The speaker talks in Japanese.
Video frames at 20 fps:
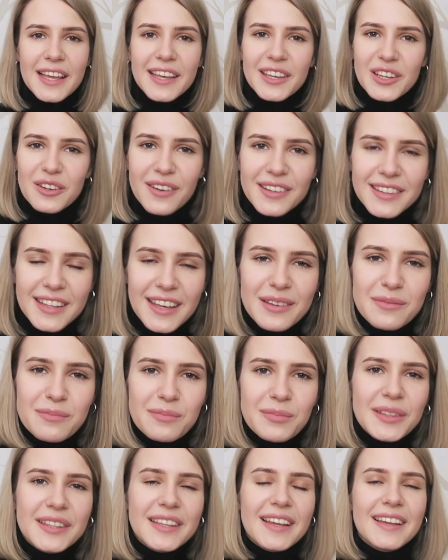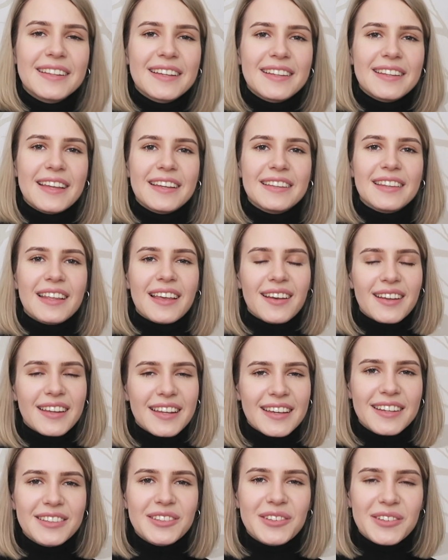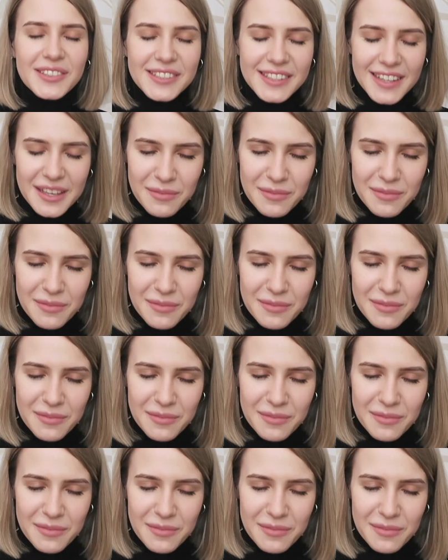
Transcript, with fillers: 最後まで見ていただいてありがと